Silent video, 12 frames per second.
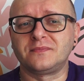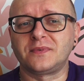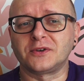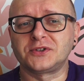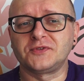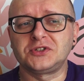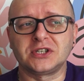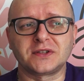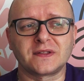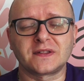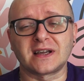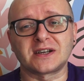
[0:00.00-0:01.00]
oczywiście
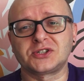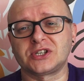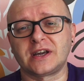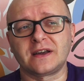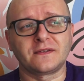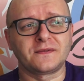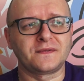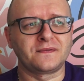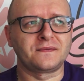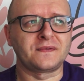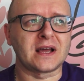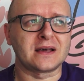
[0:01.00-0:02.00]
to jest tak, że
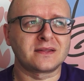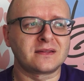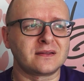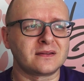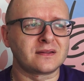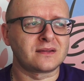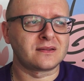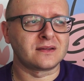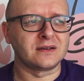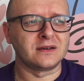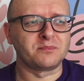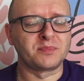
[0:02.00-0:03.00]
wraz
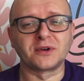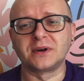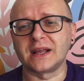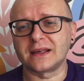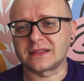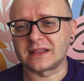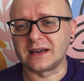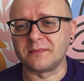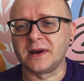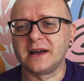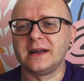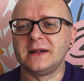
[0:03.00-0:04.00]
z progresem